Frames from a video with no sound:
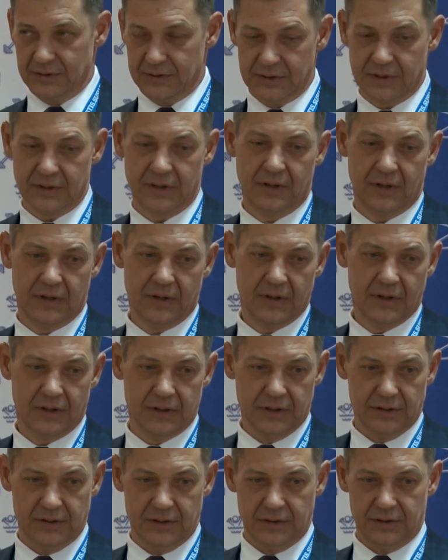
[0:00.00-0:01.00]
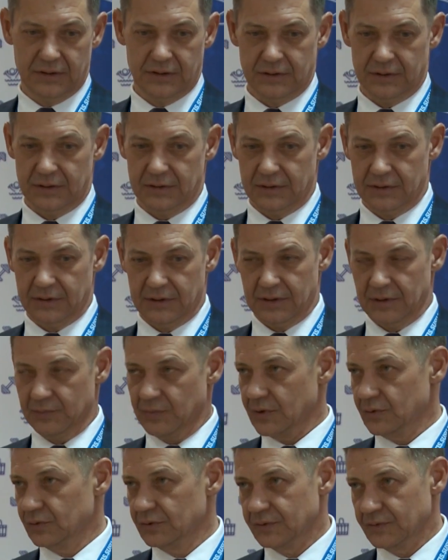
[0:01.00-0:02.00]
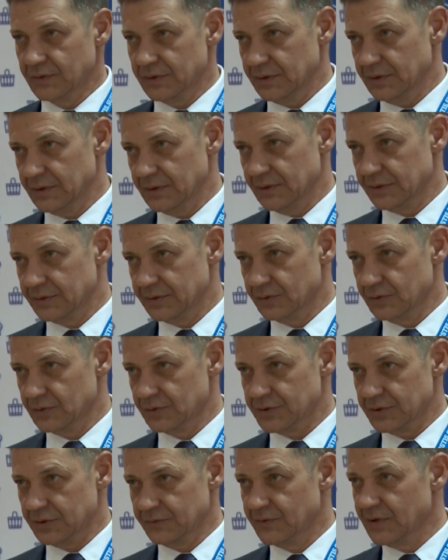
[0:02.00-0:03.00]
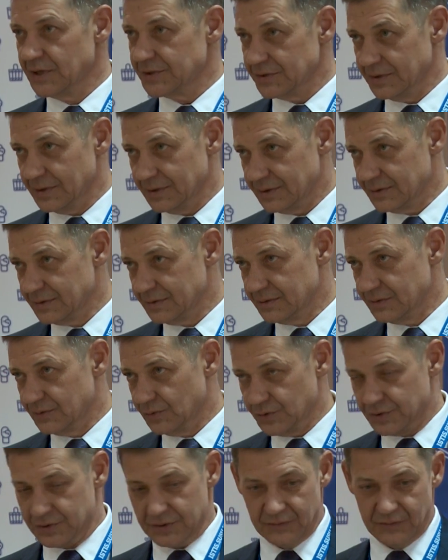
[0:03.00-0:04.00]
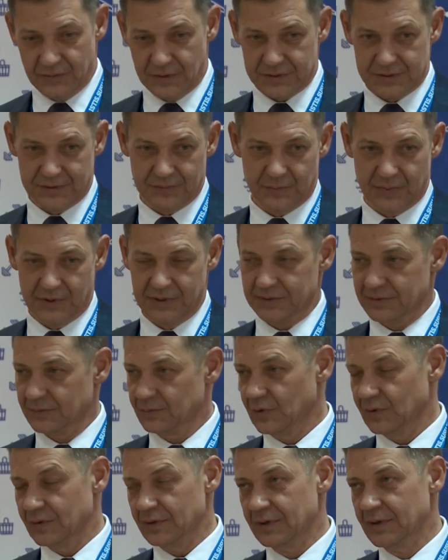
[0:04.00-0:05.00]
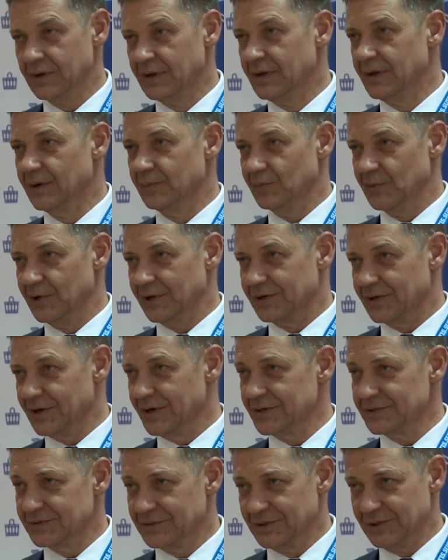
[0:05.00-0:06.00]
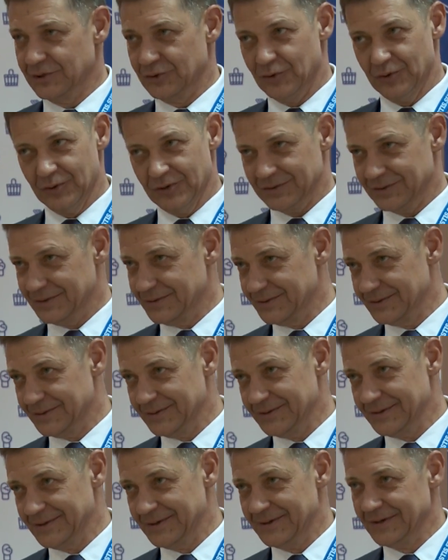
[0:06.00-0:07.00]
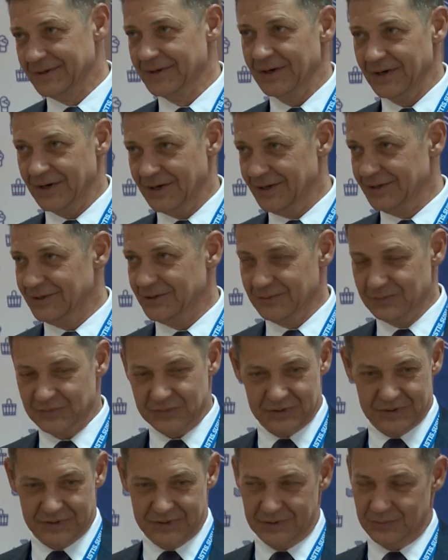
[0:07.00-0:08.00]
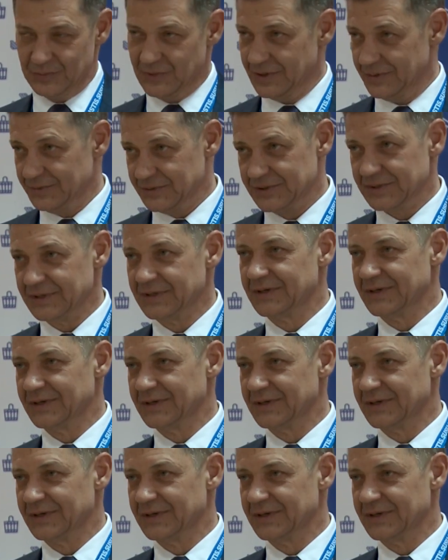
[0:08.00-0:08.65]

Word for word: да, и а, оборудование, это очень важно, очень важно. Поэтому мы каждый год этим занимаемся.